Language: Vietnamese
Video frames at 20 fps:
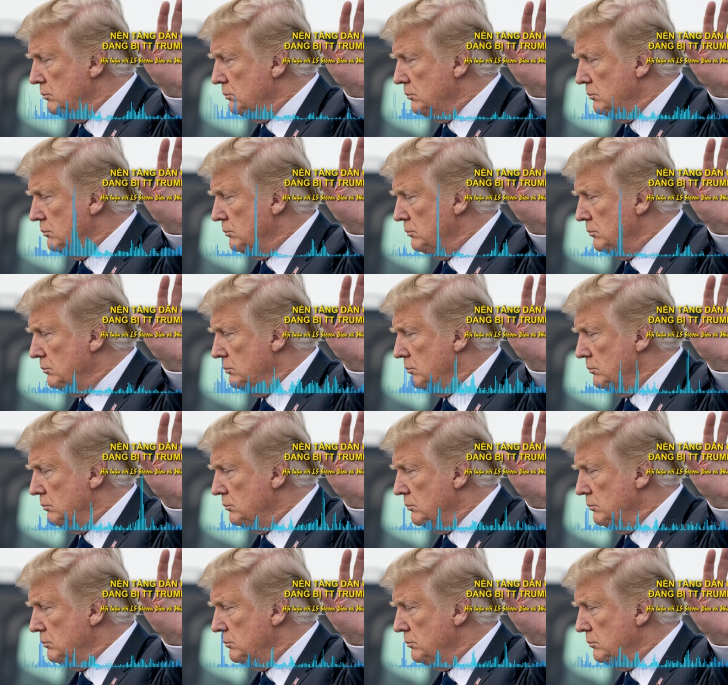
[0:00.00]
uh,
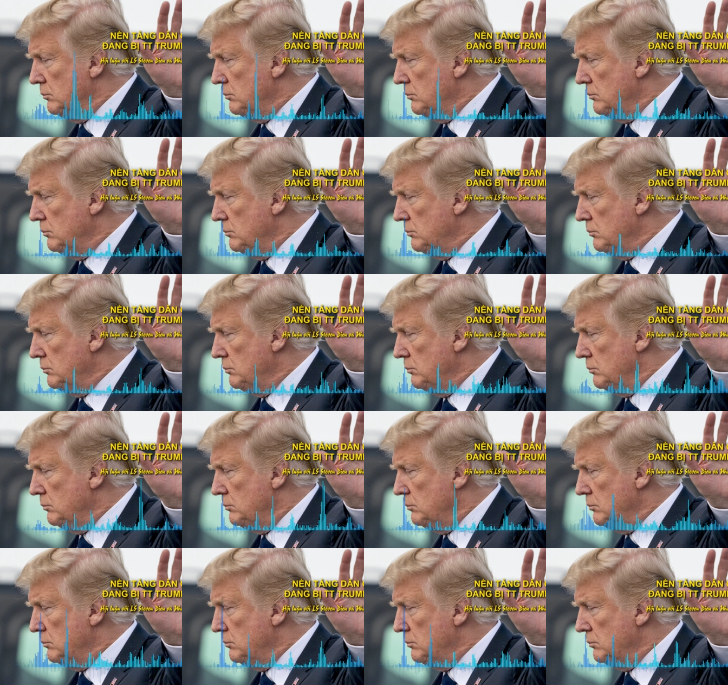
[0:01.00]
hoàng tộc
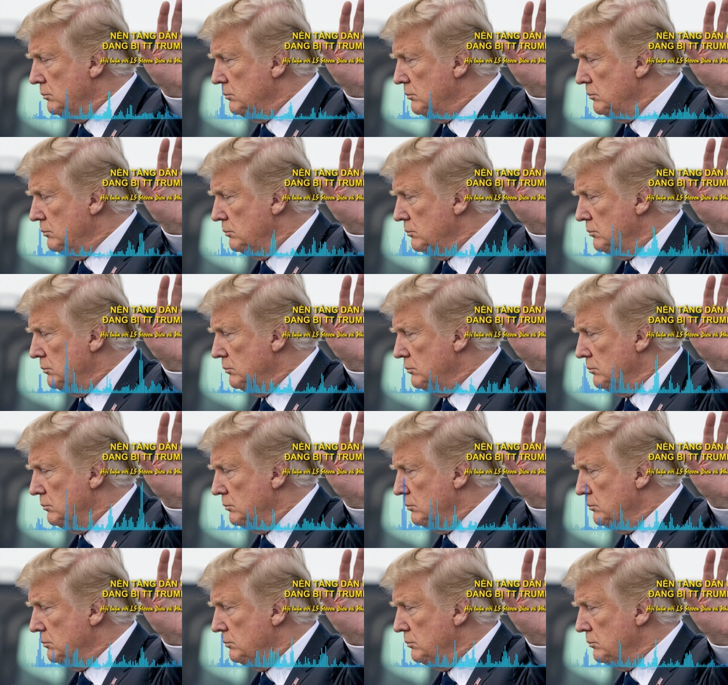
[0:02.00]

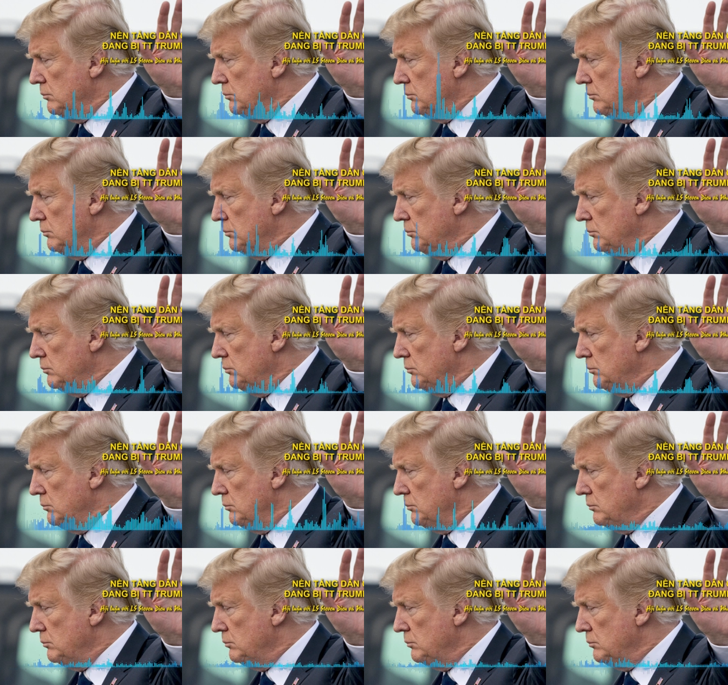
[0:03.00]
McCain
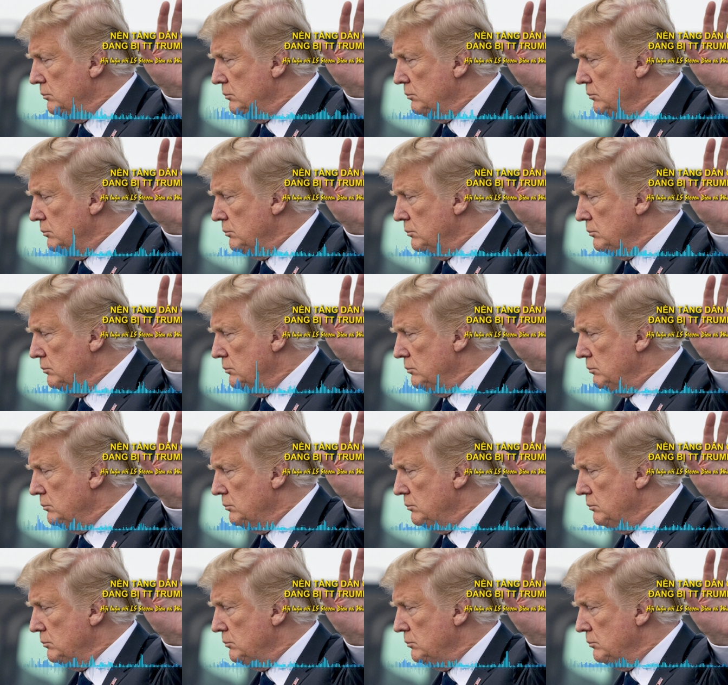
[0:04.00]
đã phục vụ cho
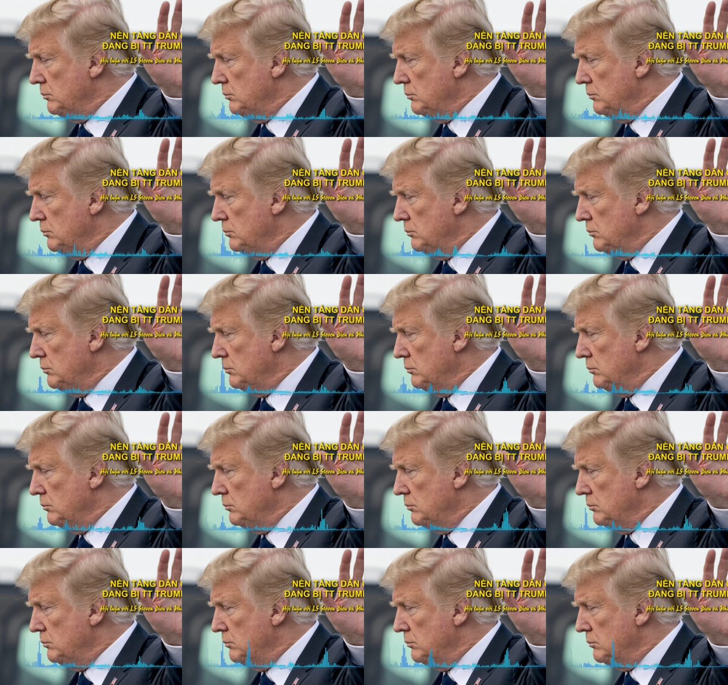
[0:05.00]
đất nước
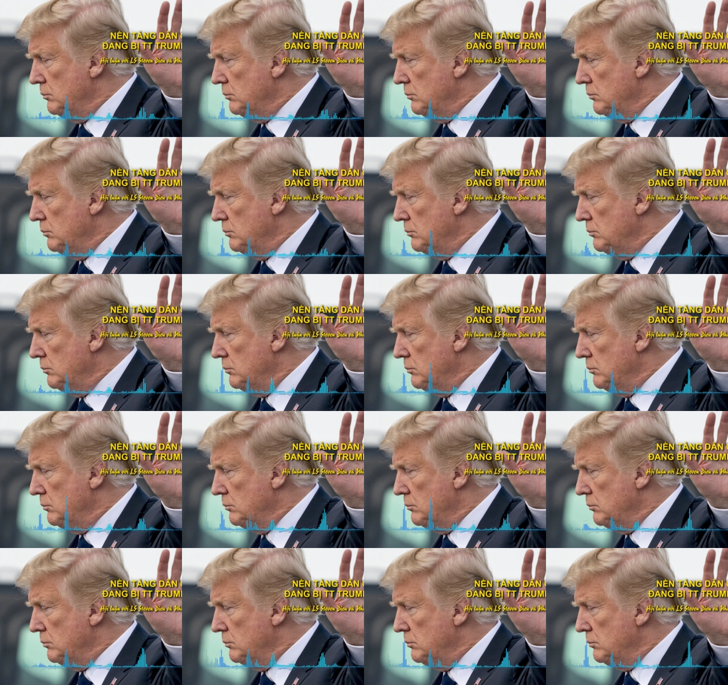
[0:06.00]
bốn đời
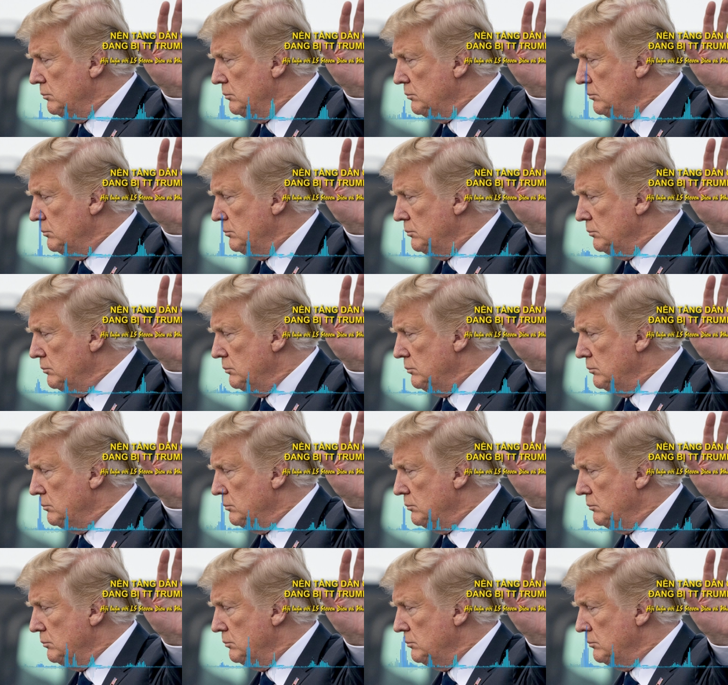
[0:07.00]
à,
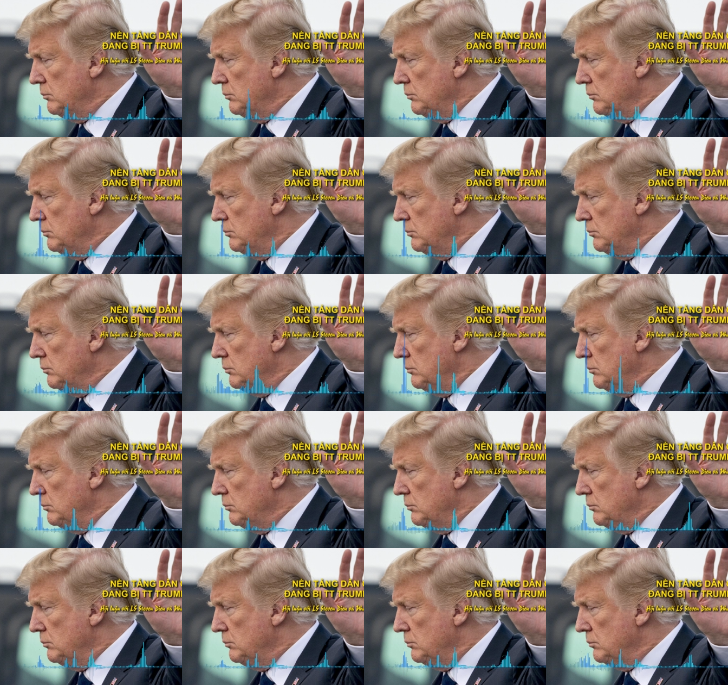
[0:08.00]
và nếu mà quý vị
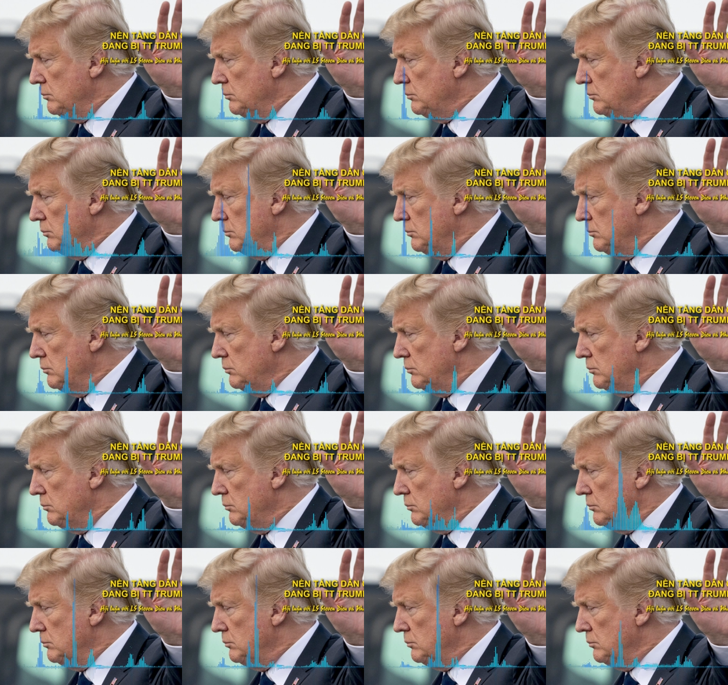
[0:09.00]
chúng ta
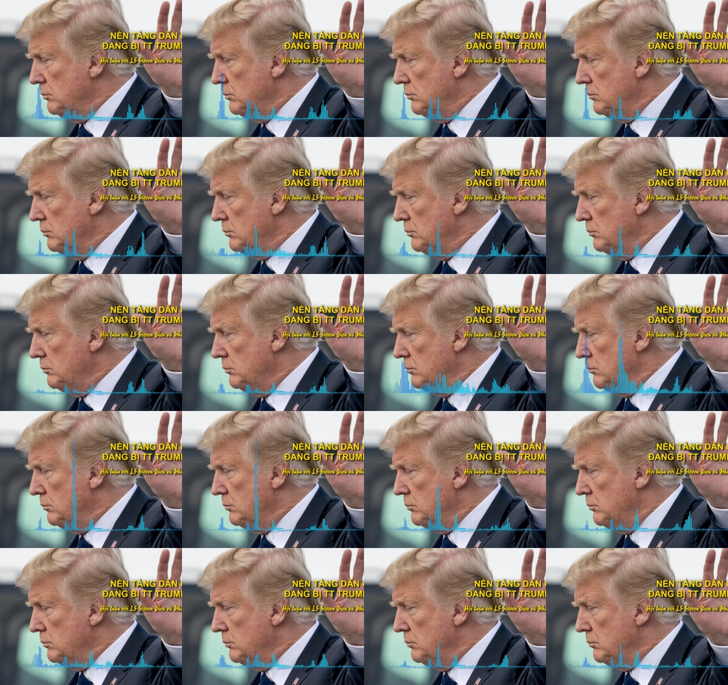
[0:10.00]
à,
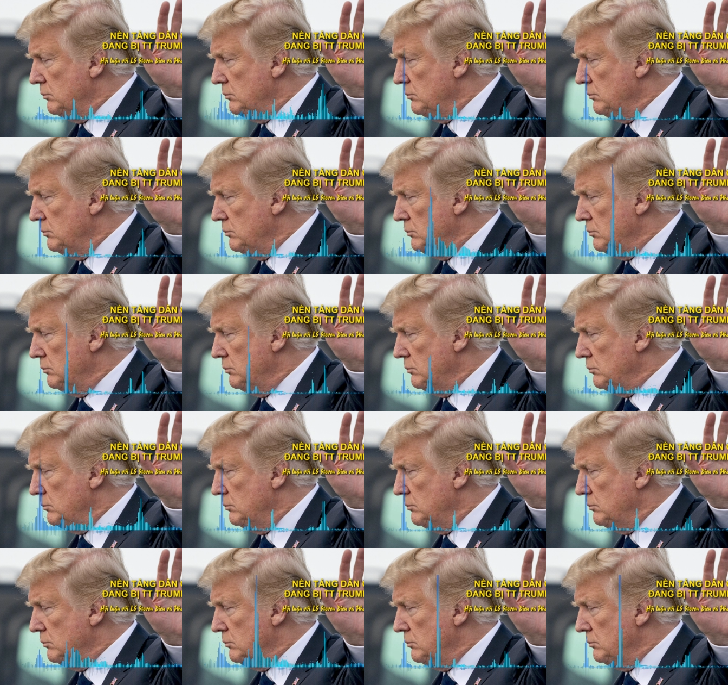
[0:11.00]
mà có uống
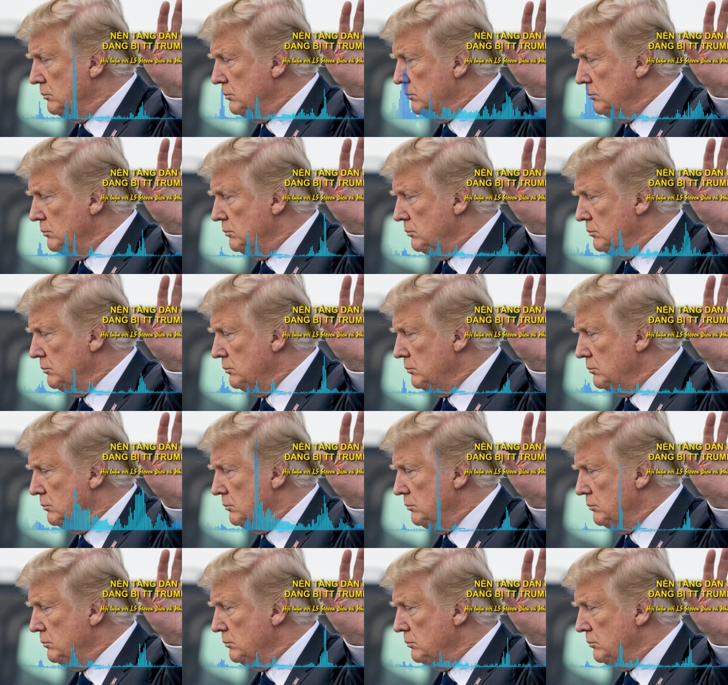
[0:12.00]
bia mà
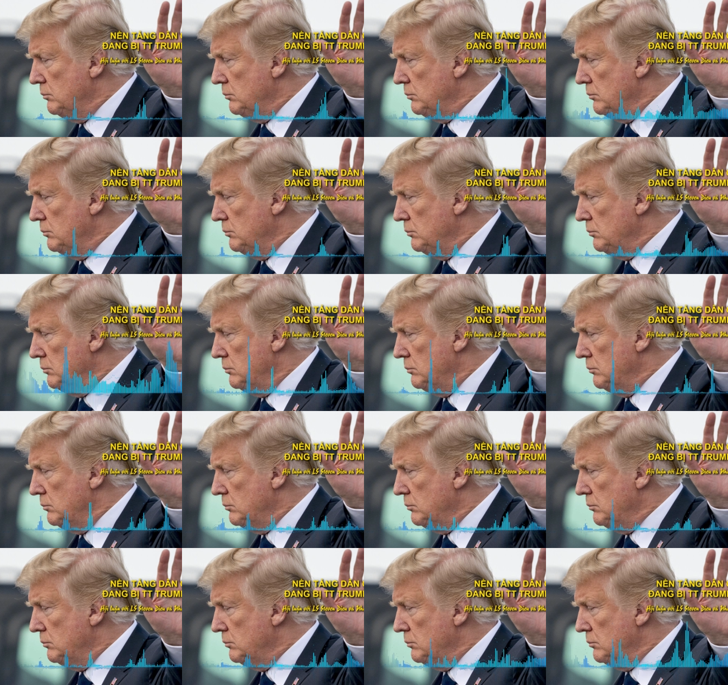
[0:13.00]
bia Bud Light
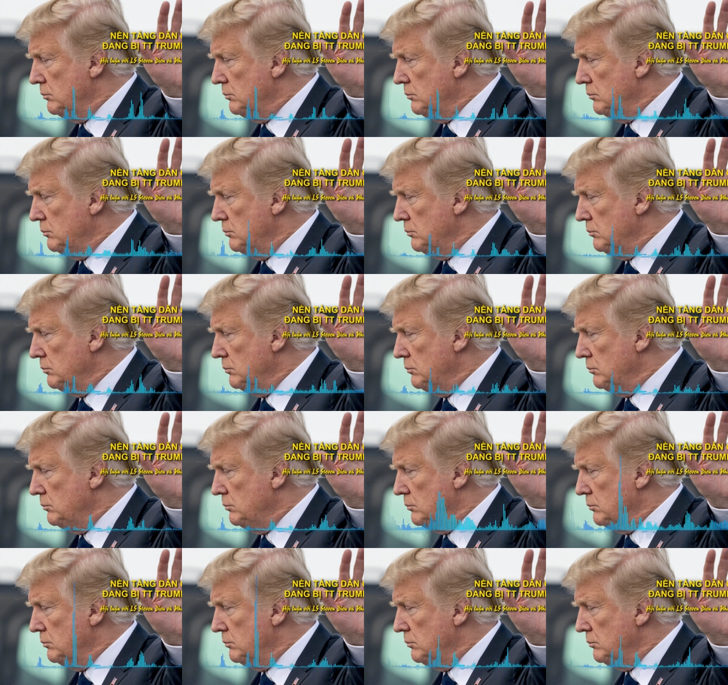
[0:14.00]
hay là Michelob Light